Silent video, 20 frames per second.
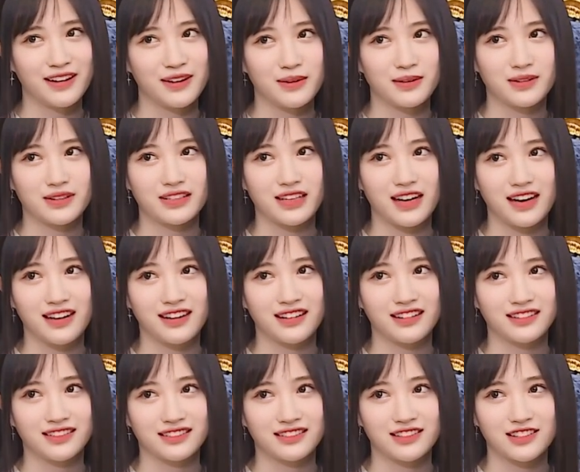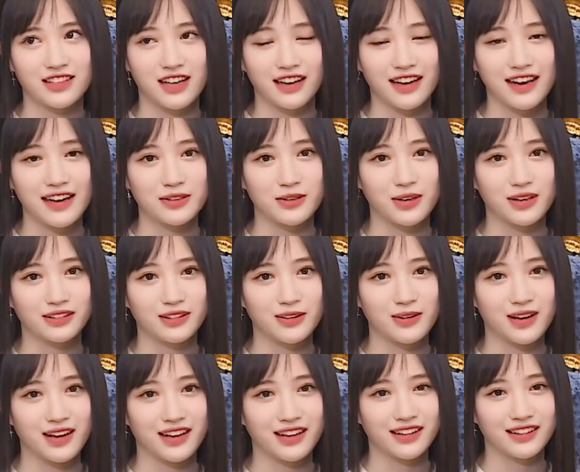我想想赖床的
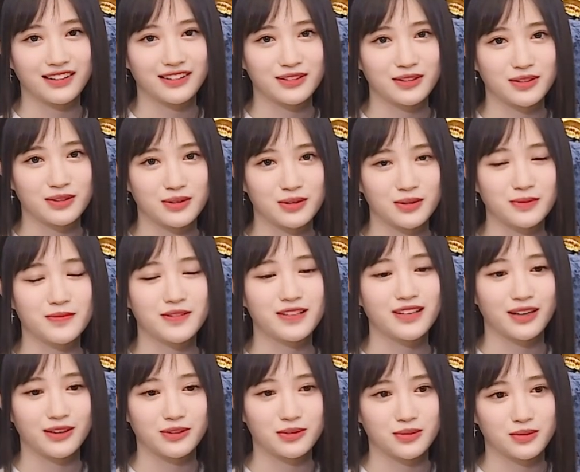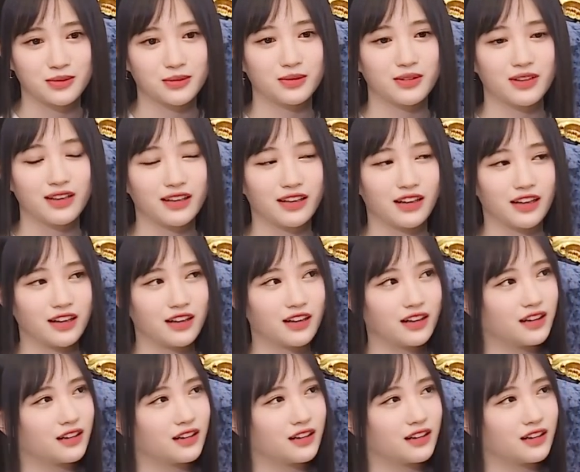话就比较居多一点儿。